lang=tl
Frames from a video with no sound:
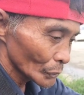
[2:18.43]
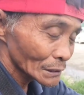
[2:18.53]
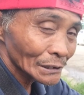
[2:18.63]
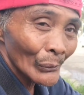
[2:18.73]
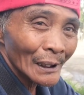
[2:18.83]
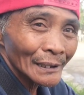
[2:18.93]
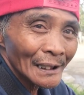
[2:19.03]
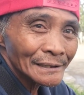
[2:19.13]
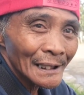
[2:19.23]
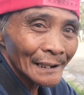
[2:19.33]
21
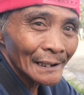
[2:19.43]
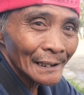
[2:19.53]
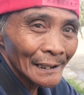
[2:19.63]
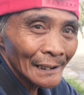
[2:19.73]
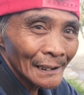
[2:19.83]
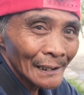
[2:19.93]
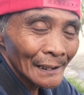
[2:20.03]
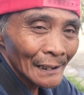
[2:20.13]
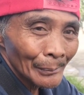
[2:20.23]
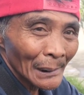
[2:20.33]
lang, sir. Ah,
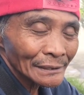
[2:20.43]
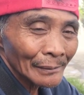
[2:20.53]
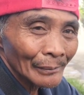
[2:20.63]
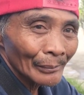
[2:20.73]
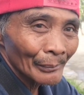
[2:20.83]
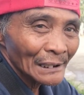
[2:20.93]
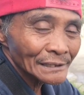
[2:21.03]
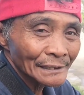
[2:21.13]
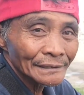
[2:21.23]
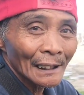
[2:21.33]
21? Mga bata
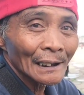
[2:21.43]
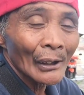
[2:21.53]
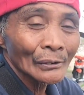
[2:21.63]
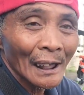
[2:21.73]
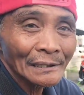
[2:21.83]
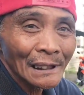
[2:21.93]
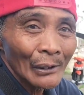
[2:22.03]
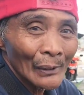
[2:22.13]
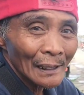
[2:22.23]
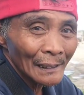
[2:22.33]
pa? Matanda na ako
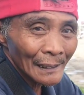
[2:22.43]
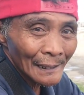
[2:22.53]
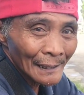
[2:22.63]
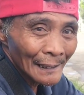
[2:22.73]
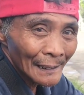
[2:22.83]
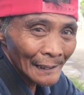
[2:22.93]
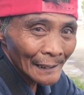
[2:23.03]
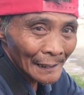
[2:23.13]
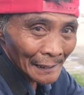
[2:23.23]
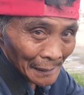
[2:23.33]
nag-asawa. Ah,
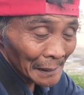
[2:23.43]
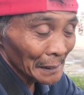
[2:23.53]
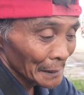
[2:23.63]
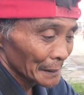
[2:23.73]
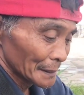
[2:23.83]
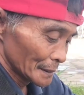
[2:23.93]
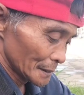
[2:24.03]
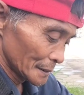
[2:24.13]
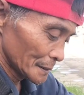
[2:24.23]
matanda na kayo nag-asawa?